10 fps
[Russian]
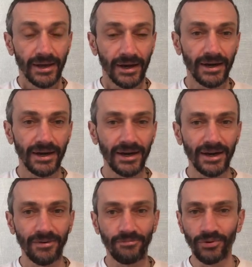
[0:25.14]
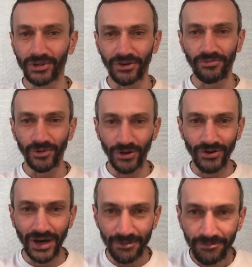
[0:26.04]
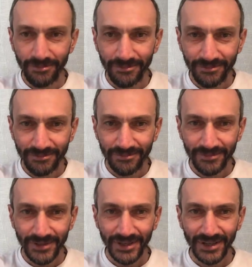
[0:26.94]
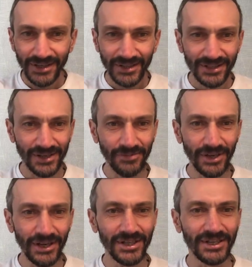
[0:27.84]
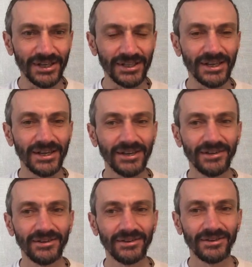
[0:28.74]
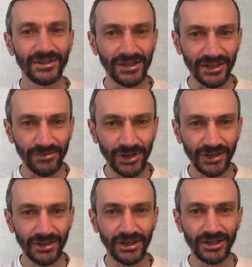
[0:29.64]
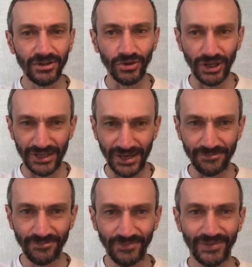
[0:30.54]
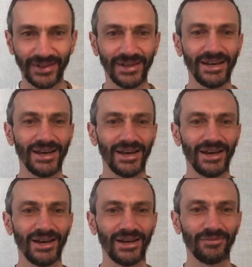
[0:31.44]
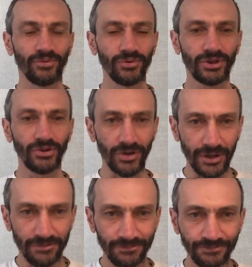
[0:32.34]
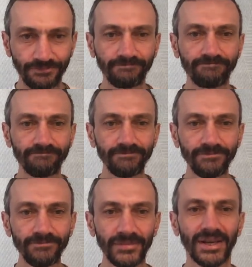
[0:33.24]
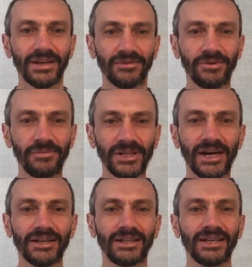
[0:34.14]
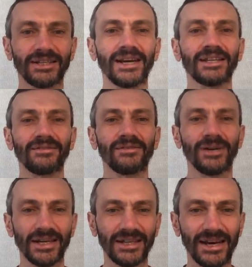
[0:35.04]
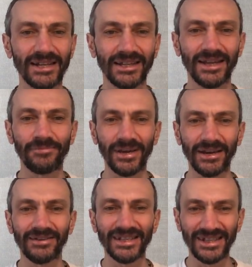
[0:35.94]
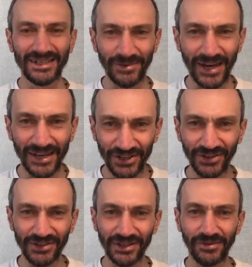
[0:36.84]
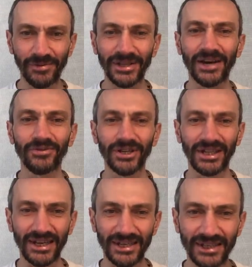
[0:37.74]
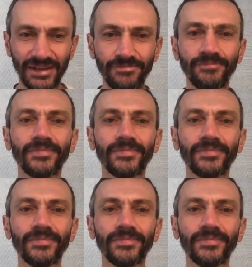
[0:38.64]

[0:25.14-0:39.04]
А, пунктов много. Соберитесь силами и слушайте. Пункт 0. Вебинар 30 марта на 1 сентября, еще один вебинар, уже третий,